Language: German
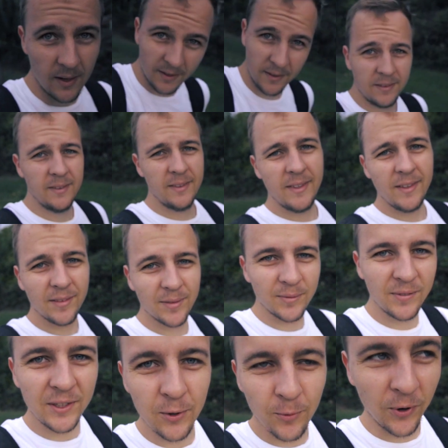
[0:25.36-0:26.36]
In
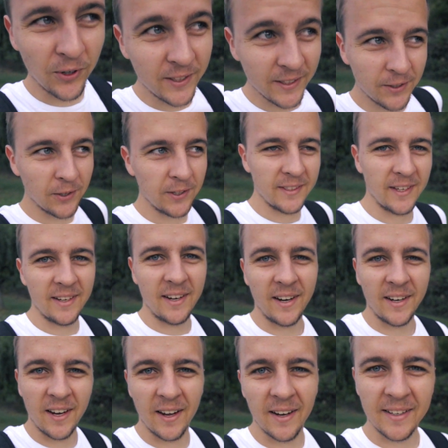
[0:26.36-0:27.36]
diesem Video möchte ich euch an
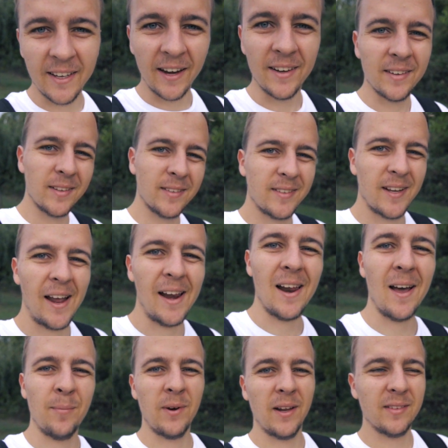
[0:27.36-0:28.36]
einer Erkenntnis
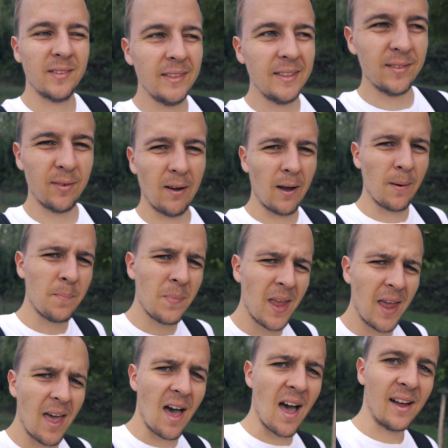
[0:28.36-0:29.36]
teilhaben lassen, die zwar
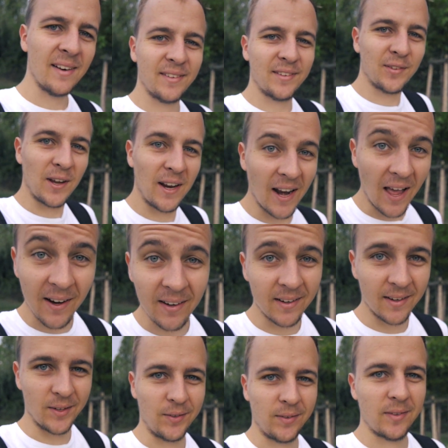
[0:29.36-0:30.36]
hart zu
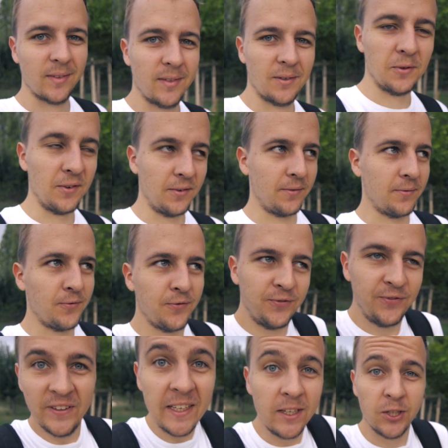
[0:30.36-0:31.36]
erlangen ist und
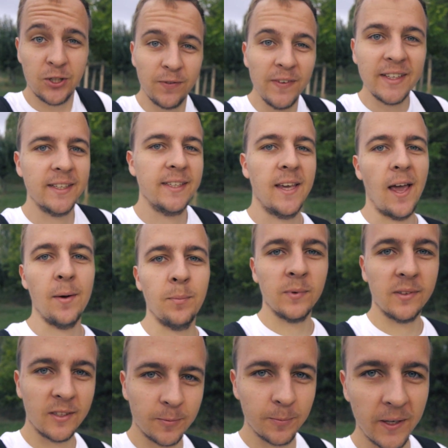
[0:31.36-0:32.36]
viele Schwierigkeiten
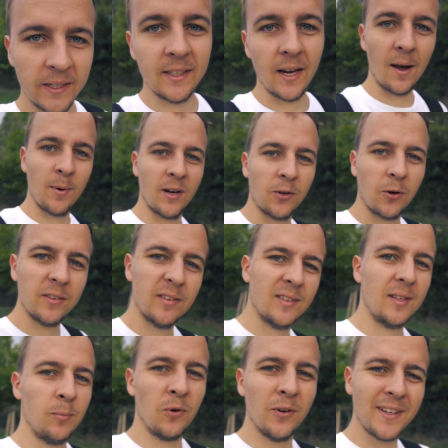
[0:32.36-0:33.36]
mit sich bringt, aber
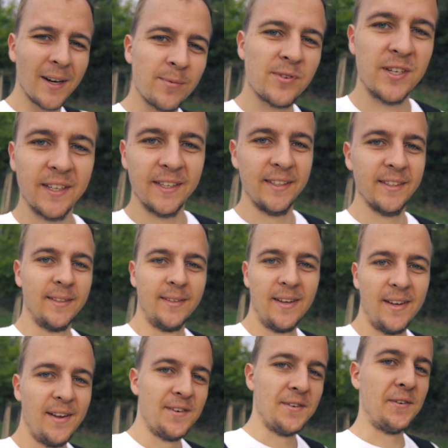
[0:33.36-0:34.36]
trotzdem unterm Strich
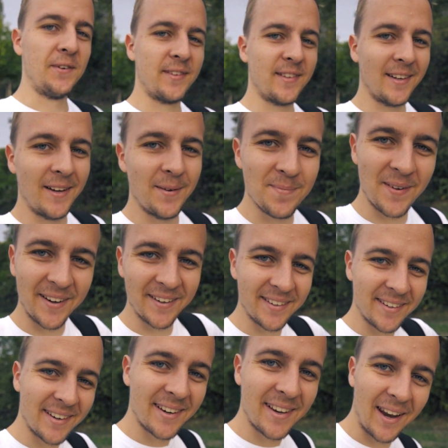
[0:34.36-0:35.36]
unser Leben
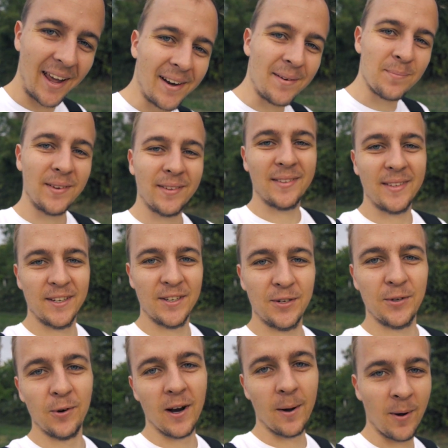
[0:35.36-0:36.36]
ein klein bisschen
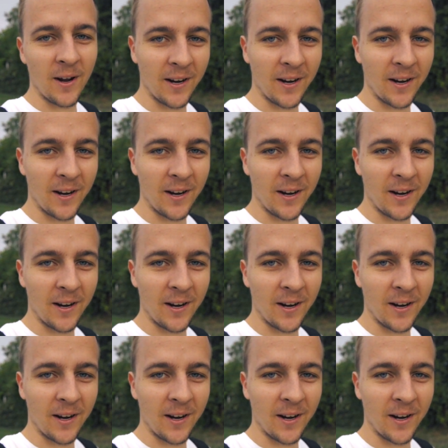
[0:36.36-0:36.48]
schöner